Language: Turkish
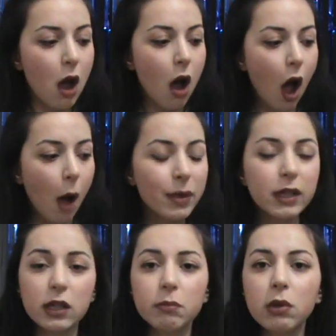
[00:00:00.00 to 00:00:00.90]
Ama
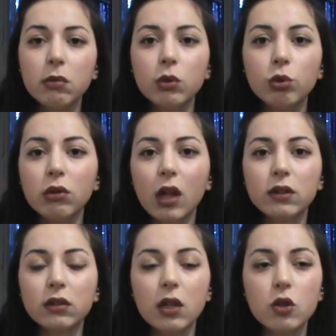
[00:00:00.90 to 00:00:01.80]
Green Bubble
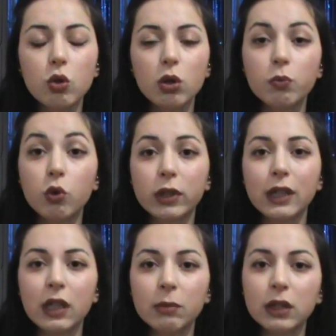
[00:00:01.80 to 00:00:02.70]
kullandıktan sonra
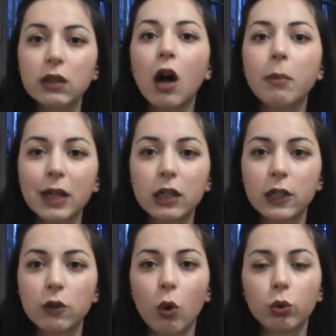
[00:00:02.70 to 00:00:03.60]
buktelerimin daha
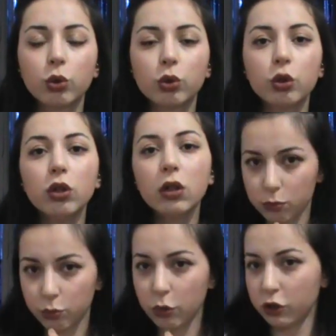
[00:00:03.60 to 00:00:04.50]
belirgin olduğunu,
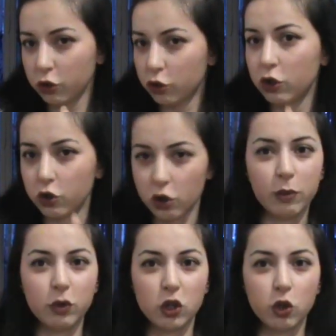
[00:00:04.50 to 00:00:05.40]
bu arada şurada şöyle
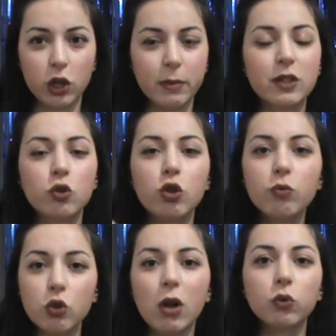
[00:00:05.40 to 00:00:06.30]
bir şey söylemek istiyorum.
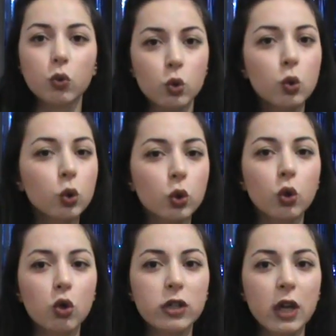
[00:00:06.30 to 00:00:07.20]
Şu an uzunluğunu
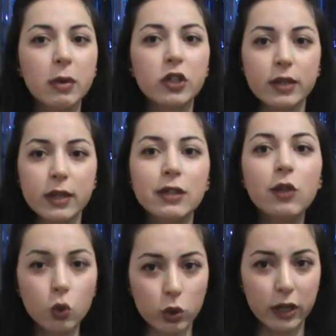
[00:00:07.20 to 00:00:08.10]
göstermek için
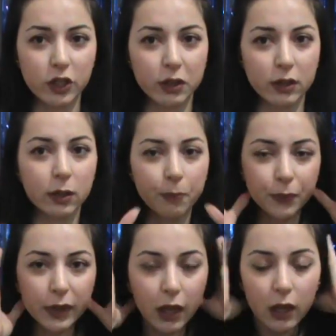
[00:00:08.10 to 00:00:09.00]
aslında düzleştirdim.
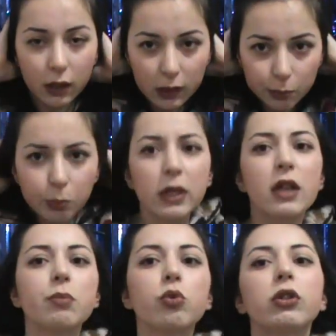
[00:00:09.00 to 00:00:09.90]

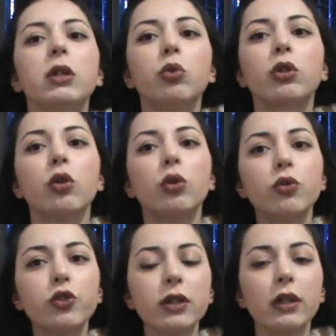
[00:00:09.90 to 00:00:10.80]
Biraz bukle bukle
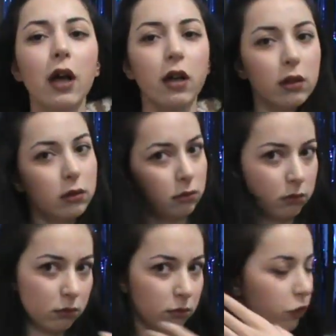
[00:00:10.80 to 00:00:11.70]
olunca daha
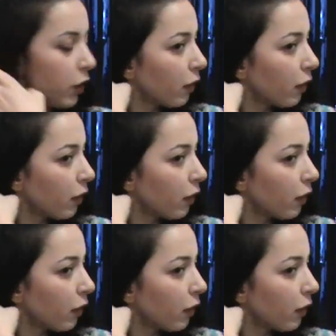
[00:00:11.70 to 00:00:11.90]
şey